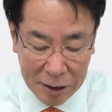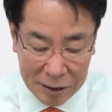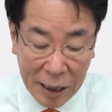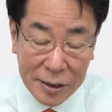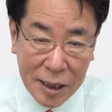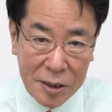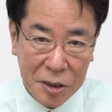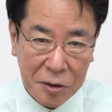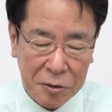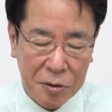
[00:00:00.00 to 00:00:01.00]
優
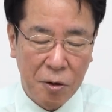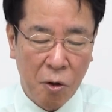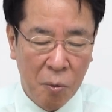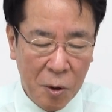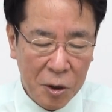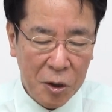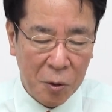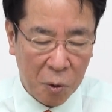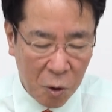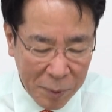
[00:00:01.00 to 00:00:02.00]
しく思い
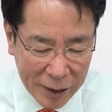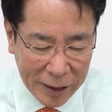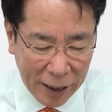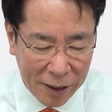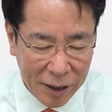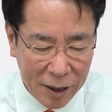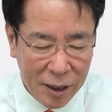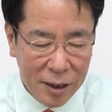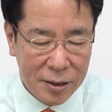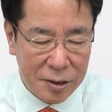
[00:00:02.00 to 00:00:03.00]
を込めて
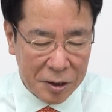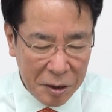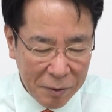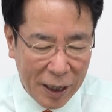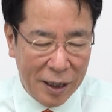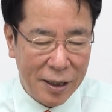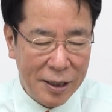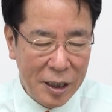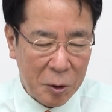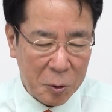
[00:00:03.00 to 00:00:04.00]
次は
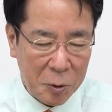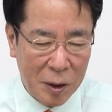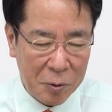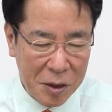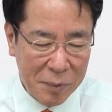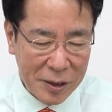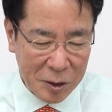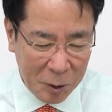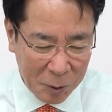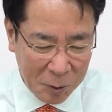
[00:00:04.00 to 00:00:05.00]
いいことが起きま
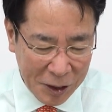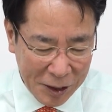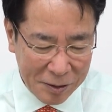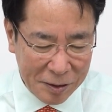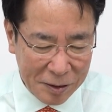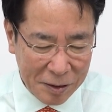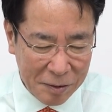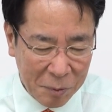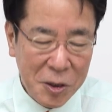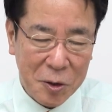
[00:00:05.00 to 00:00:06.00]
すように
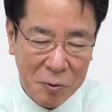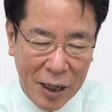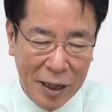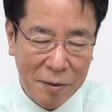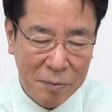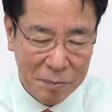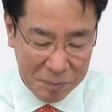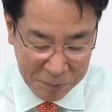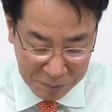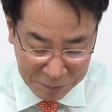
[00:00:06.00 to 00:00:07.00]
もしくは
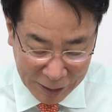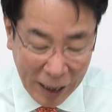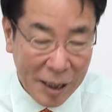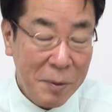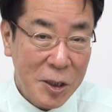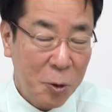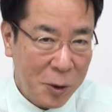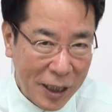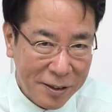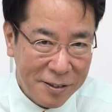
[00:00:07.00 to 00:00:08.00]
また会いま
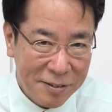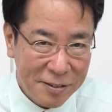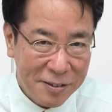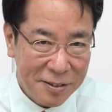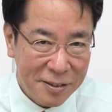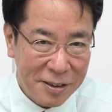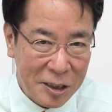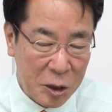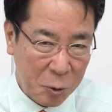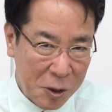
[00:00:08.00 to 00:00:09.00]
しょうね
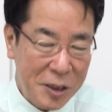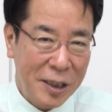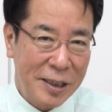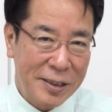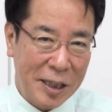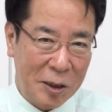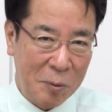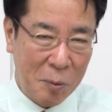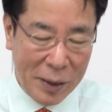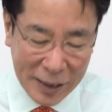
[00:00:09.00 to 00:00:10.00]
一期一会ですけれ
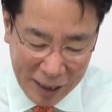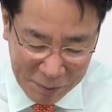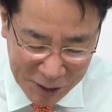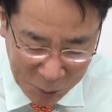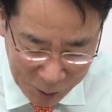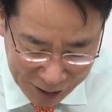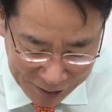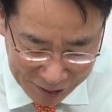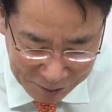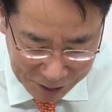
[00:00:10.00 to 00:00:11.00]
どもまた会いましょうねっ
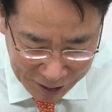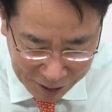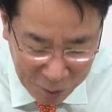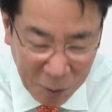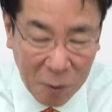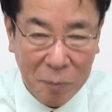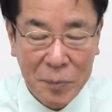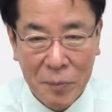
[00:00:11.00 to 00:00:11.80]
て言ってこ